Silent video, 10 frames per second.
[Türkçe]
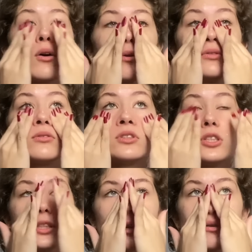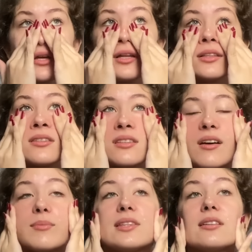onun dışında özellikle
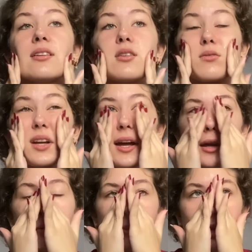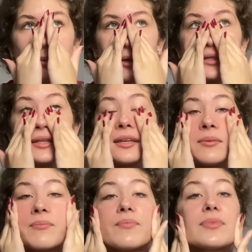sınav bittikten sonra her gün beraberdik.
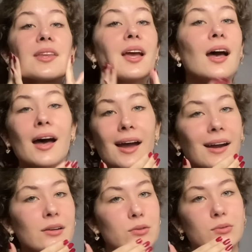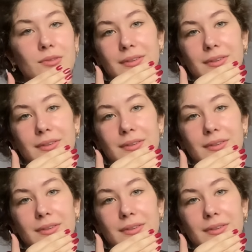Her gün.